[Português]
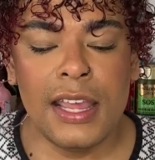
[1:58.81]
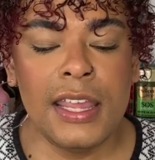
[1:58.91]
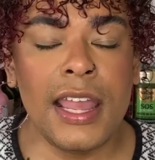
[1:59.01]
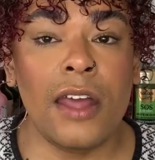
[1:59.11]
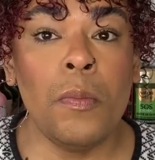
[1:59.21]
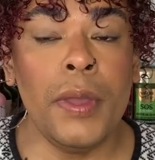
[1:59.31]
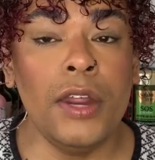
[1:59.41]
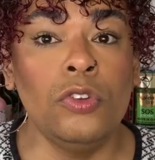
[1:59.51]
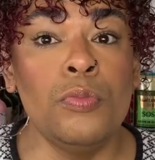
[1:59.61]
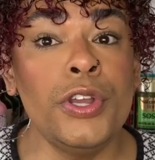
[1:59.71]
e era um
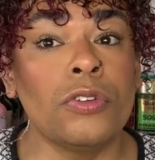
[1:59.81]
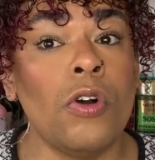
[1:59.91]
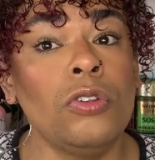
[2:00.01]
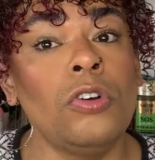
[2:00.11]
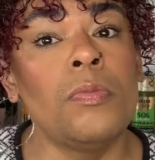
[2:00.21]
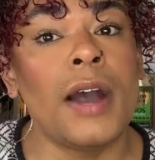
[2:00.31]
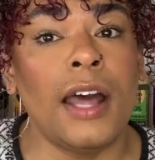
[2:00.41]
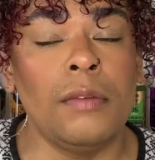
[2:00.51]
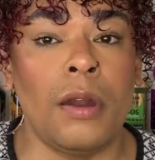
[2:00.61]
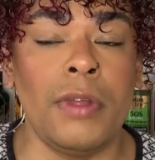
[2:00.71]
período muito
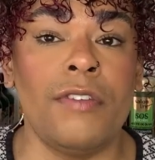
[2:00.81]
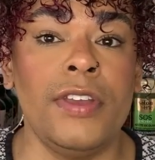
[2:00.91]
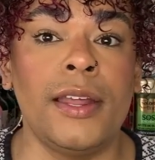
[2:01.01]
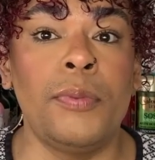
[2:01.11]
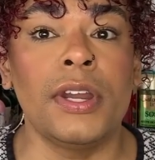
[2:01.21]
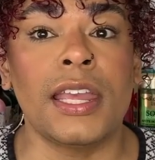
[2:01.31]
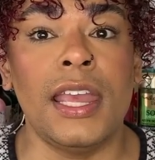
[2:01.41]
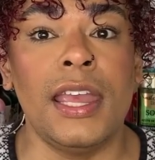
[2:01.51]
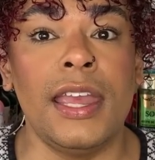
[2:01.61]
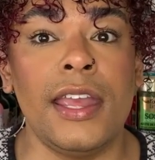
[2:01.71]
conturbado para minha vida
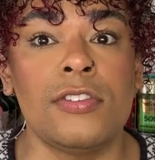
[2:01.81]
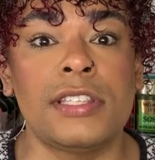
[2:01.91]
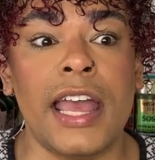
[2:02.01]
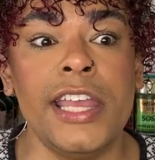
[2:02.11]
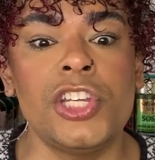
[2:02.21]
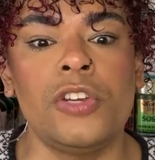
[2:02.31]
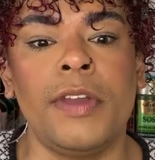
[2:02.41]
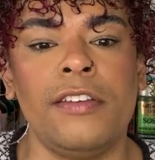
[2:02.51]
porque eu saí de uma